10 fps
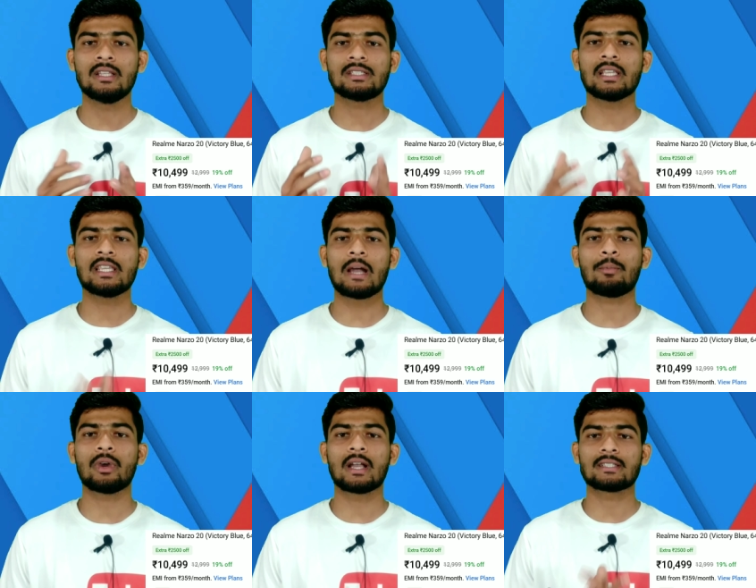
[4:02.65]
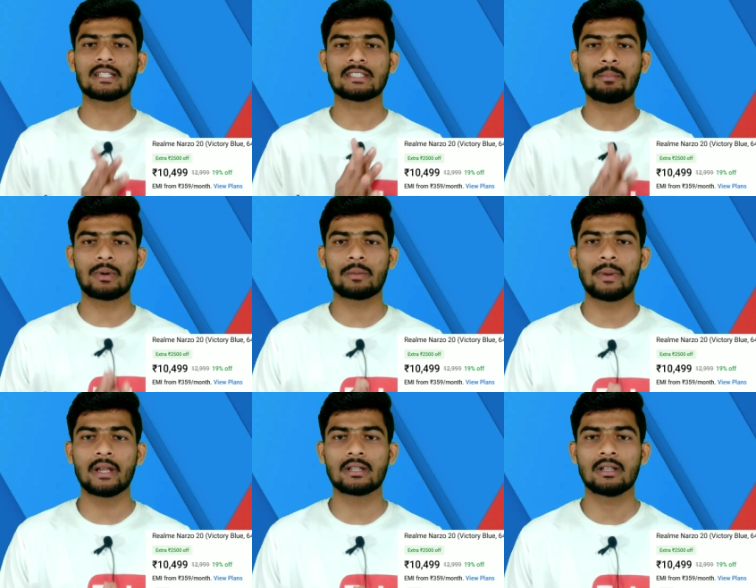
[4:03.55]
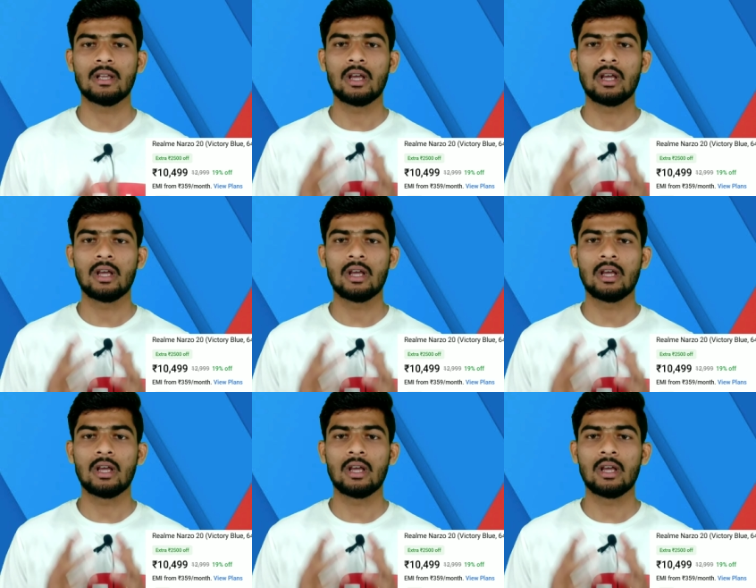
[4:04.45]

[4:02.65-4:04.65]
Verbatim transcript: जिससे कि आपको एक अच्छा सा परफेक्ट